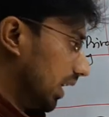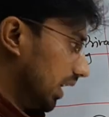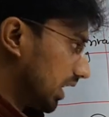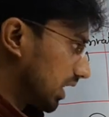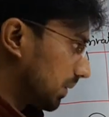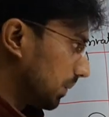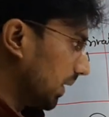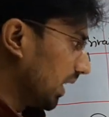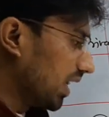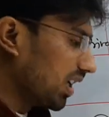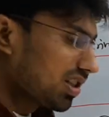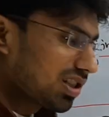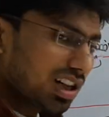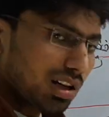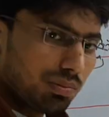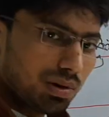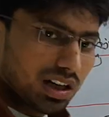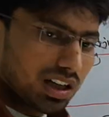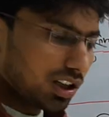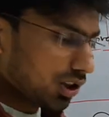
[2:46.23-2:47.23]
इसमें एज क्या
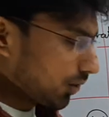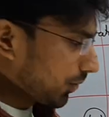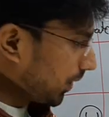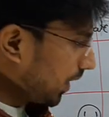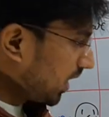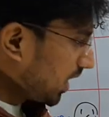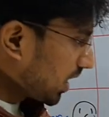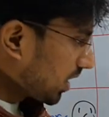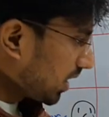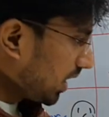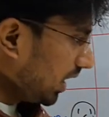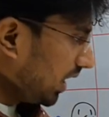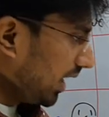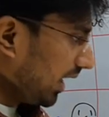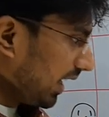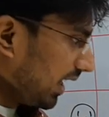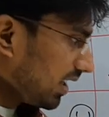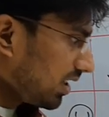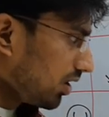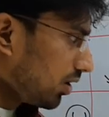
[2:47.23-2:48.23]
मांगी तो फ्रेंड इसके लिए
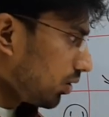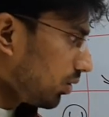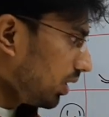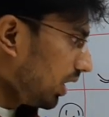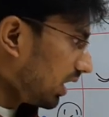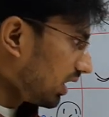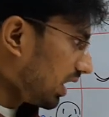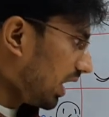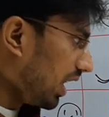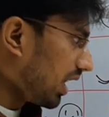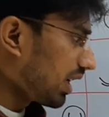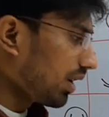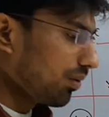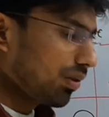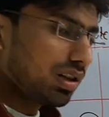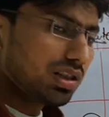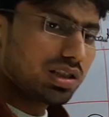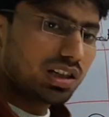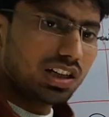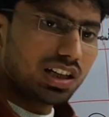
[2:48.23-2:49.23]
एज इन्होंने अठारह
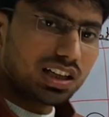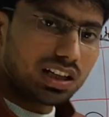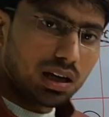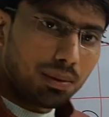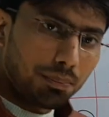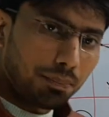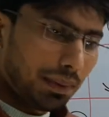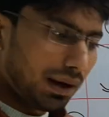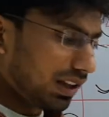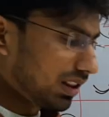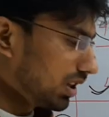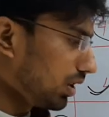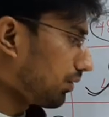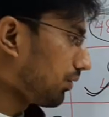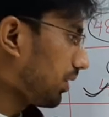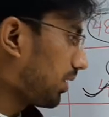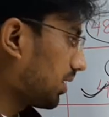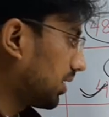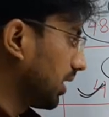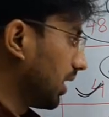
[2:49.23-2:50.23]
वर्ष से लेकर पैंतीस
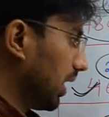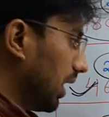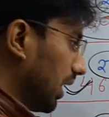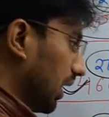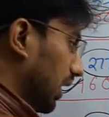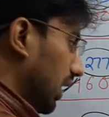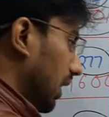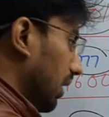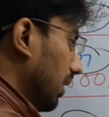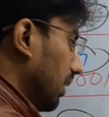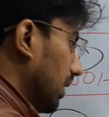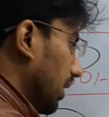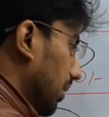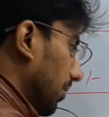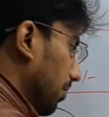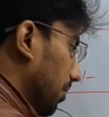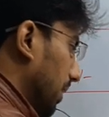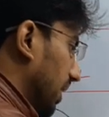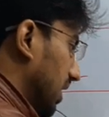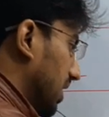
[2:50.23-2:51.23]
वर्ष के
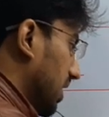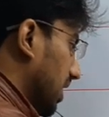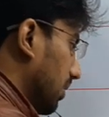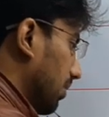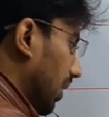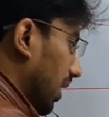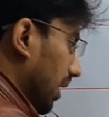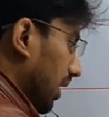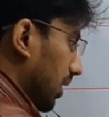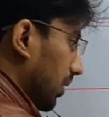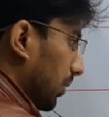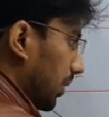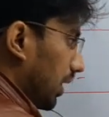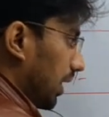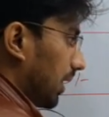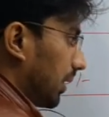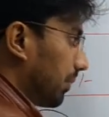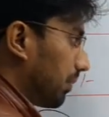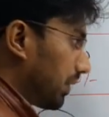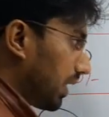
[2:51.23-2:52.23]
बीच की मांगी हुई
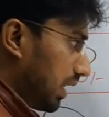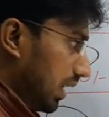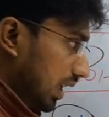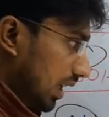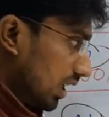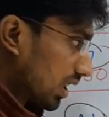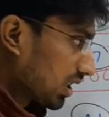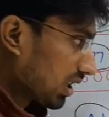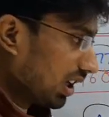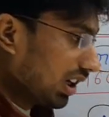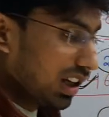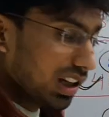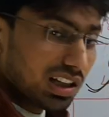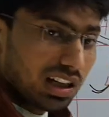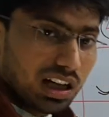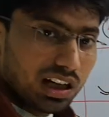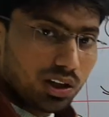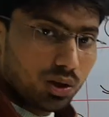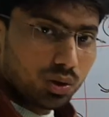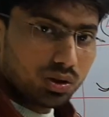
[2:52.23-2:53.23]
है इसके लिए
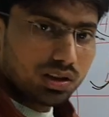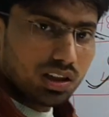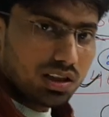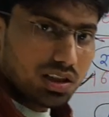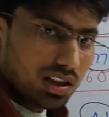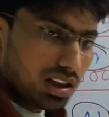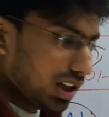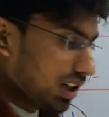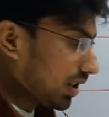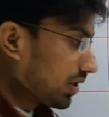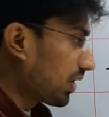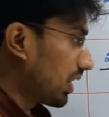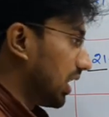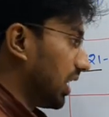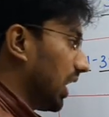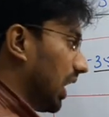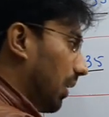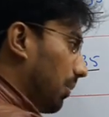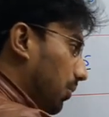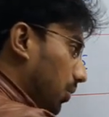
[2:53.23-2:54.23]
क्या योग्यता चाहिए इसके
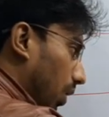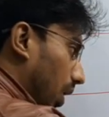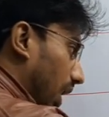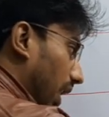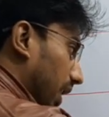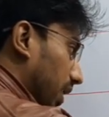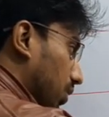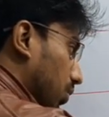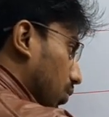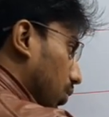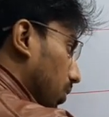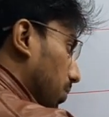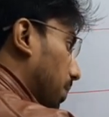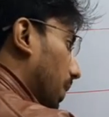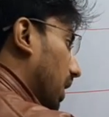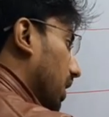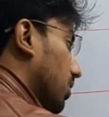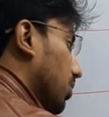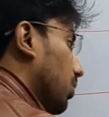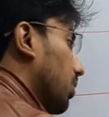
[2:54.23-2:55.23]
लिए आपको हाई स्कूल
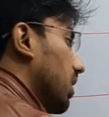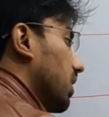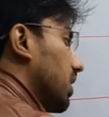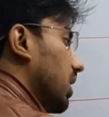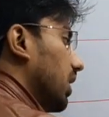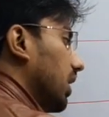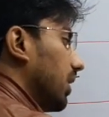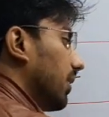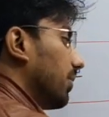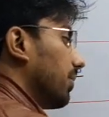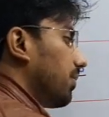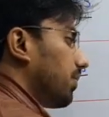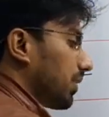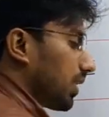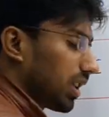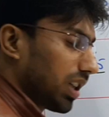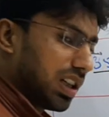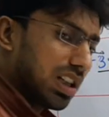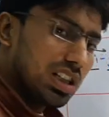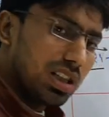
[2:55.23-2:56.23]
पास होना चाहिए
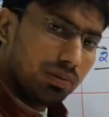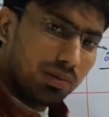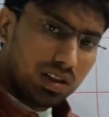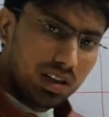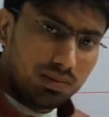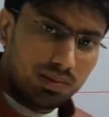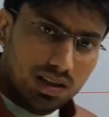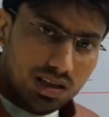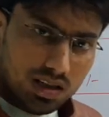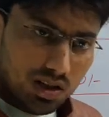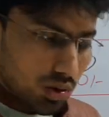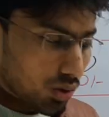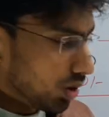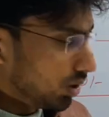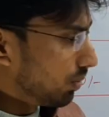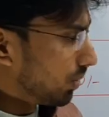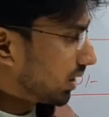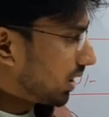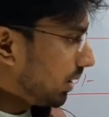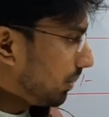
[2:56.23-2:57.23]
किसी भी डिवीजन से
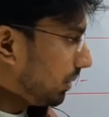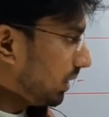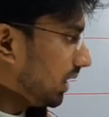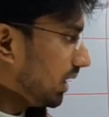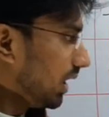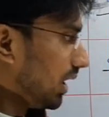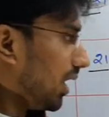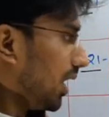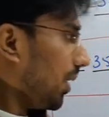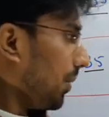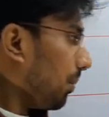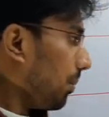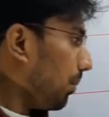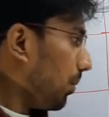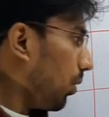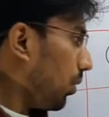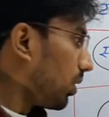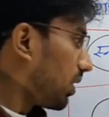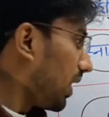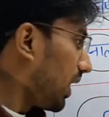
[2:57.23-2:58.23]
कोई मतलब नहीं
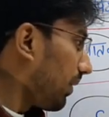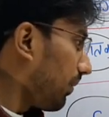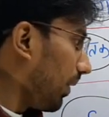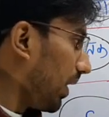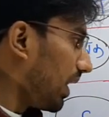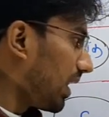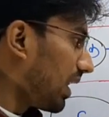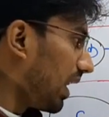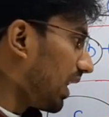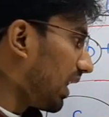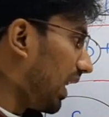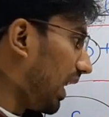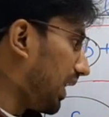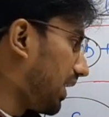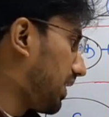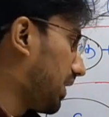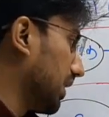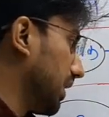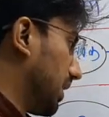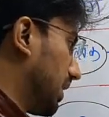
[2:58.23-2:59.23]
मोटर व्हीकल
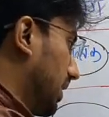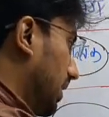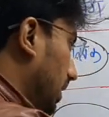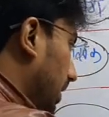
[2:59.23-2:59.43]
लाइसेंस